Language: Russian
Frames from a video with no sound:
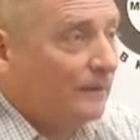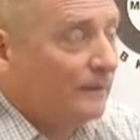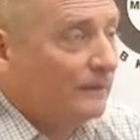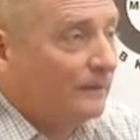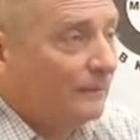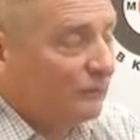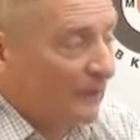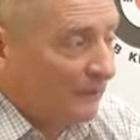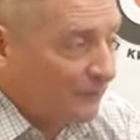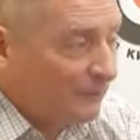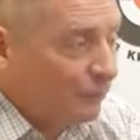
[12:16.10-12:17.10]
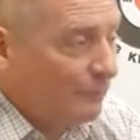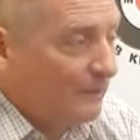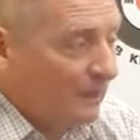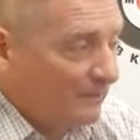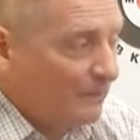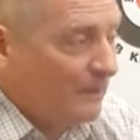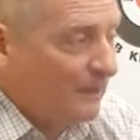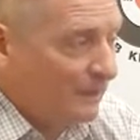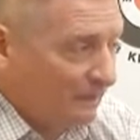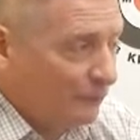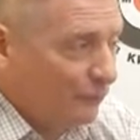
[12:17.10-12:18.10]
э, вот как в Европе, как в
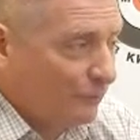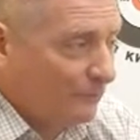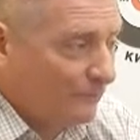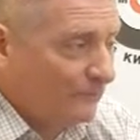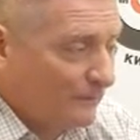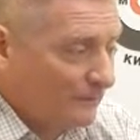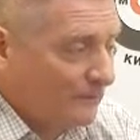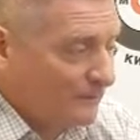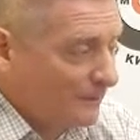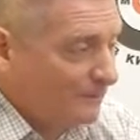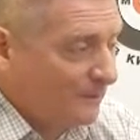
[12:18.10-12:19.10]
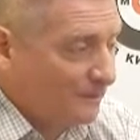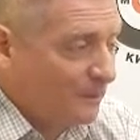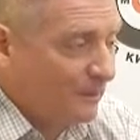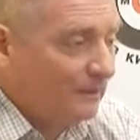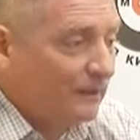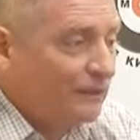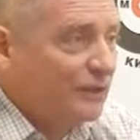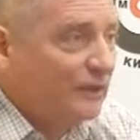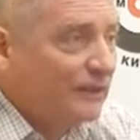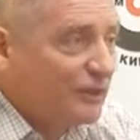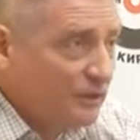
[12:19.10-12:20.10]
Америке, как в другом э, западном мире,
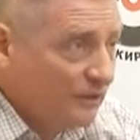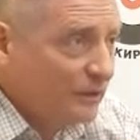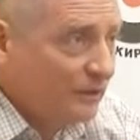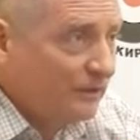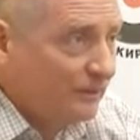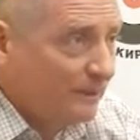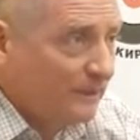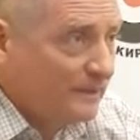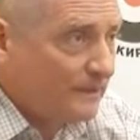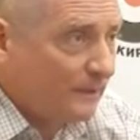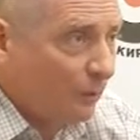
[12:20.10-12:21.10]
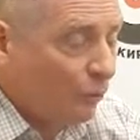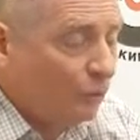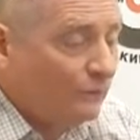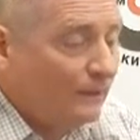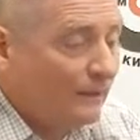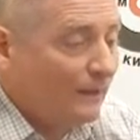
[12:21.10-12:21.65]
человек даже не дожил до пенсии, он